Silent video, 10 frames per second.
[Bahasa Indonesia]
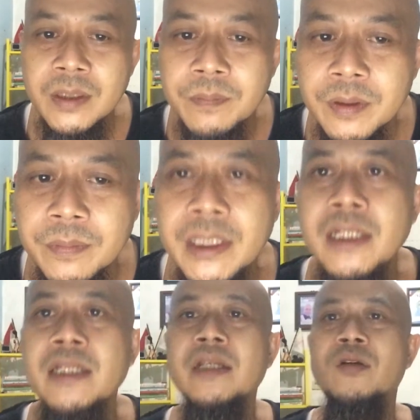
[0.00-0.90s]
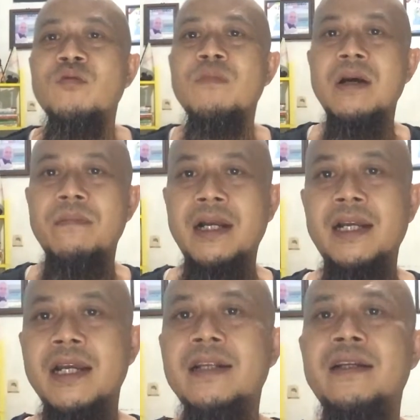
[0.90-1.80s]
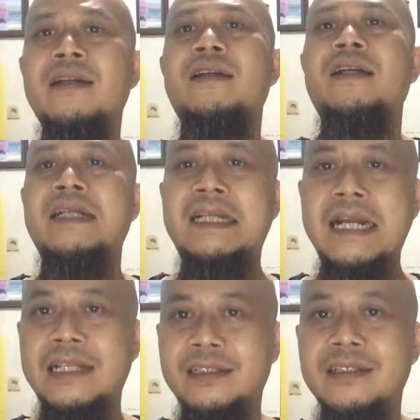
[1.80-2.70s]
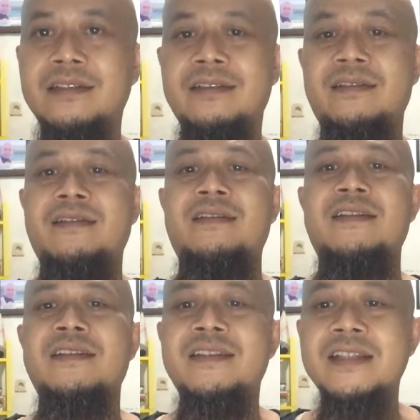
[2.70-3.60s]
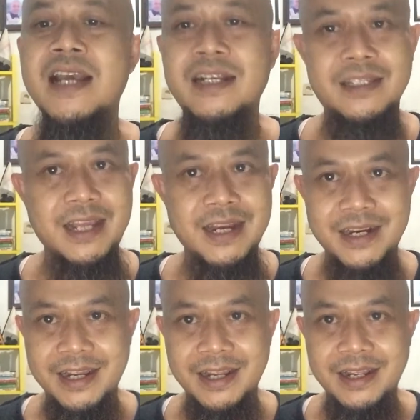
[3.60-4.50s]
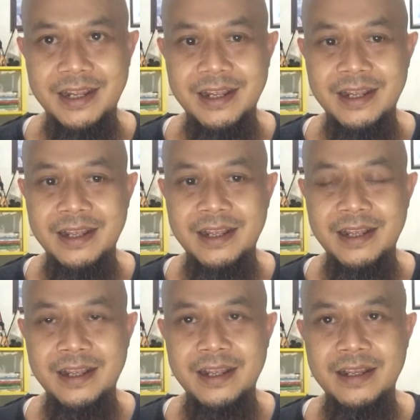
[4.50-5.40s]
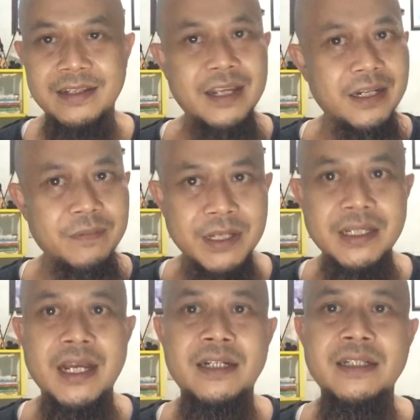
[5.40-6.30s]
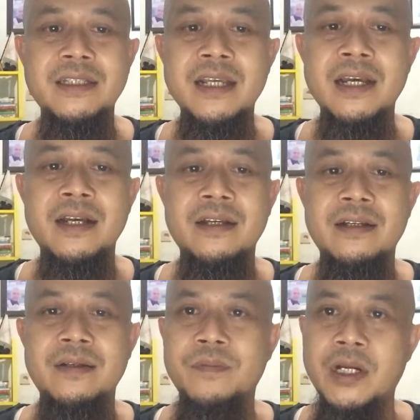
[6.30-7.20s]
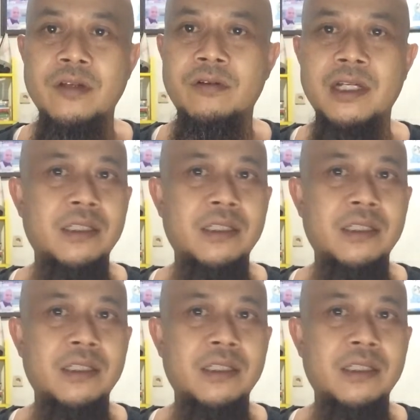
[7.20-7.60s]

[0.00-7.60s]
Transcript: Pemilik rumah makan gratis Ciang Sana, yakni Mas Aditya Prayoga.